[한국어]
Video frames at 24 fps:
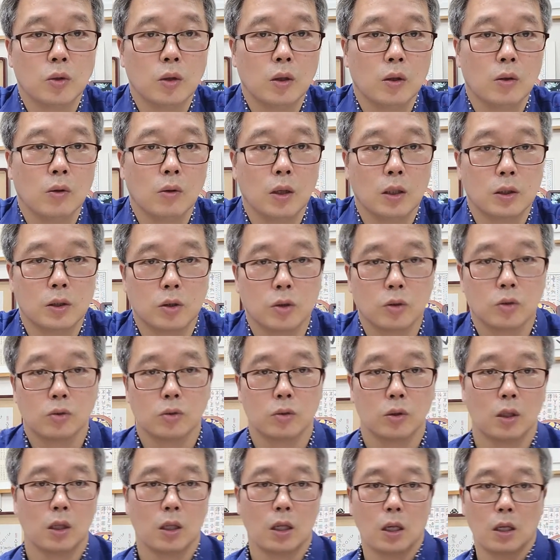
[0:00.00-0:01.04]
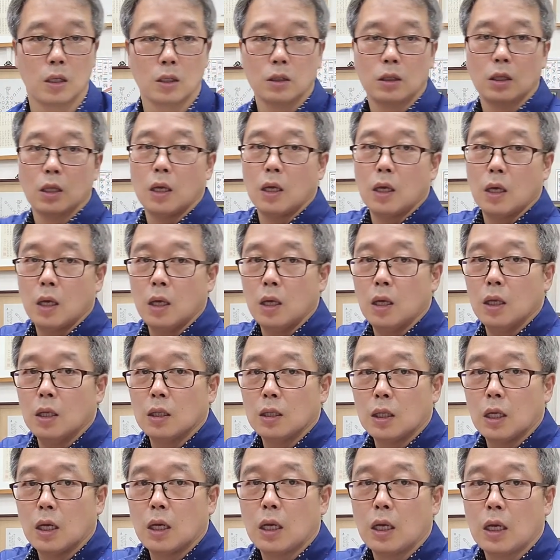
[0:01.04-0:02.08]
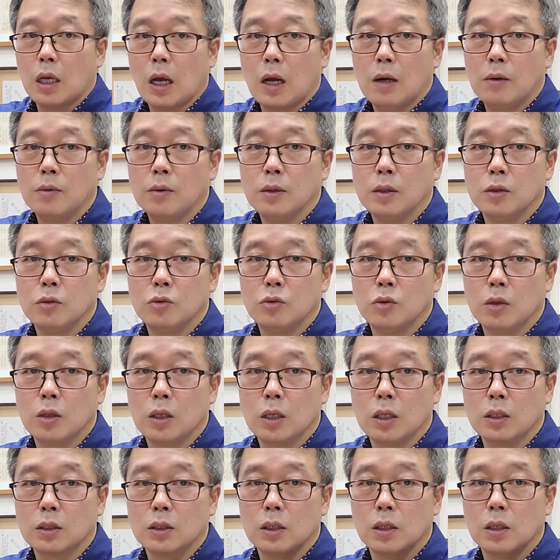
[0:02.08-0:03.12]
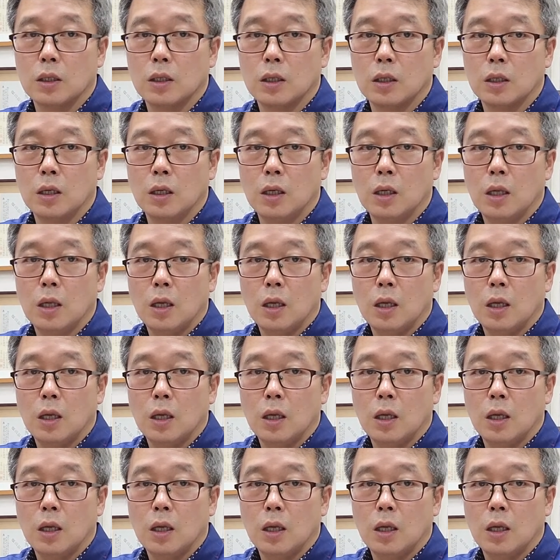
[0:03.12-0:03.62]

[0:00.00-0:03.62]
되고 안 쳐줘도 되는데 되게 얇은 근육이라서